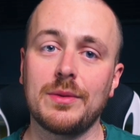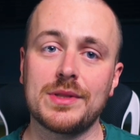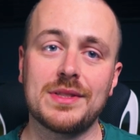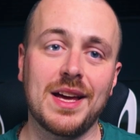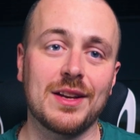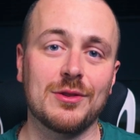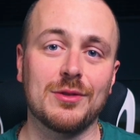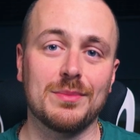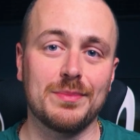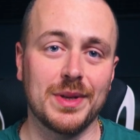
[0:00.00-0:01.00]

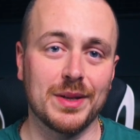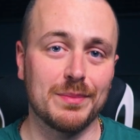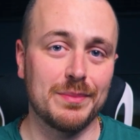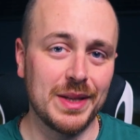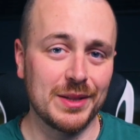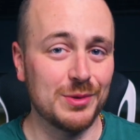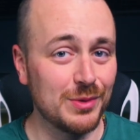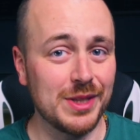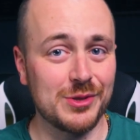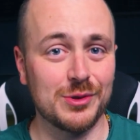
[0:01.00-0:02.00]
quest'anno per ben
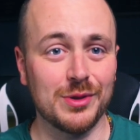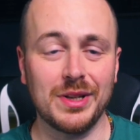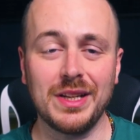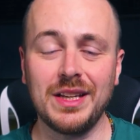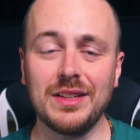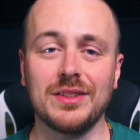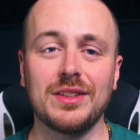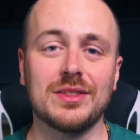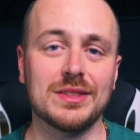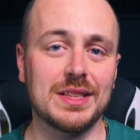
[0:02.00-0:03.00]
due giorni ho
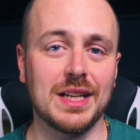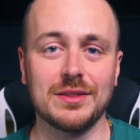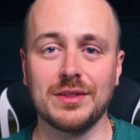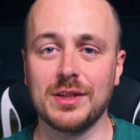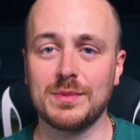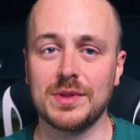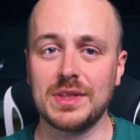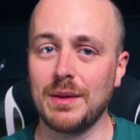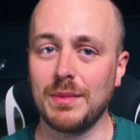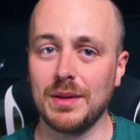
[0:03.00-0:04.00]
incontrato i
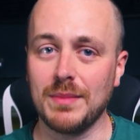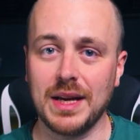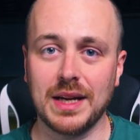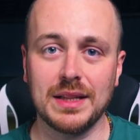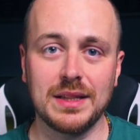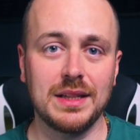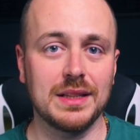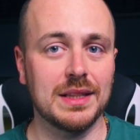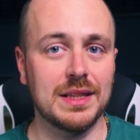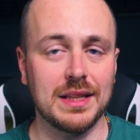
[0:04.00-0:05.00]
responsabili marketing
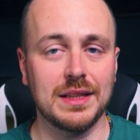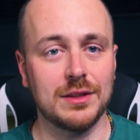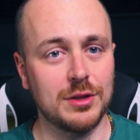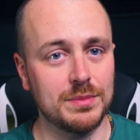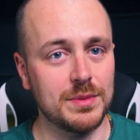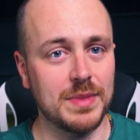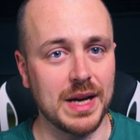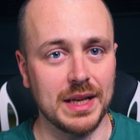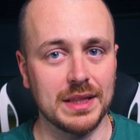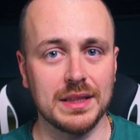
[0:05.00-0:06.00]
di tanti top
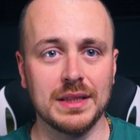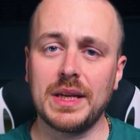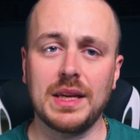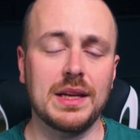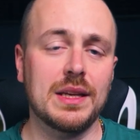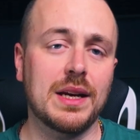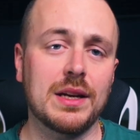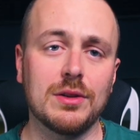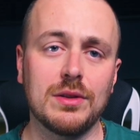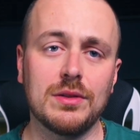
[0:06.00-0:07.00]
brand per
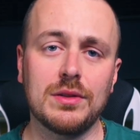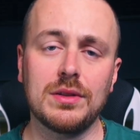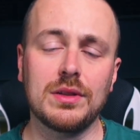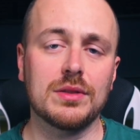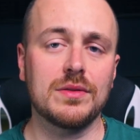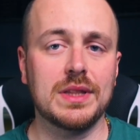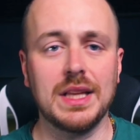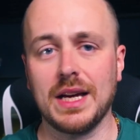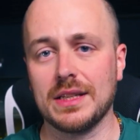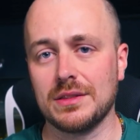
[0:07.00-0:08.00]
chiacchierare con loro di
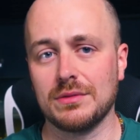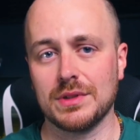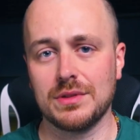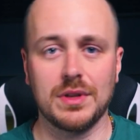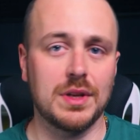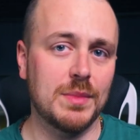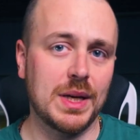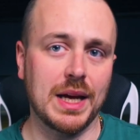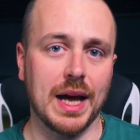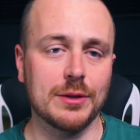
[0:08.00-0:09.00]
novità, situazione del
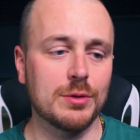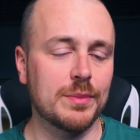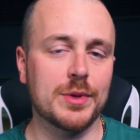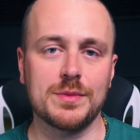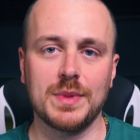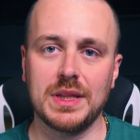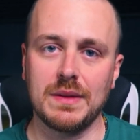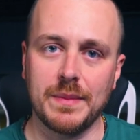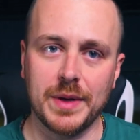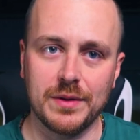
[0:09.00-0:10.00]
mercato e
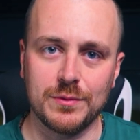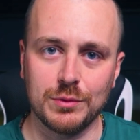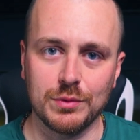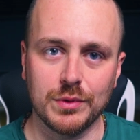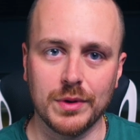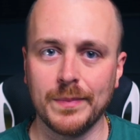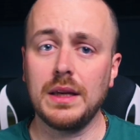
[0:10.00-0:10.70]
prospettive per il futuro.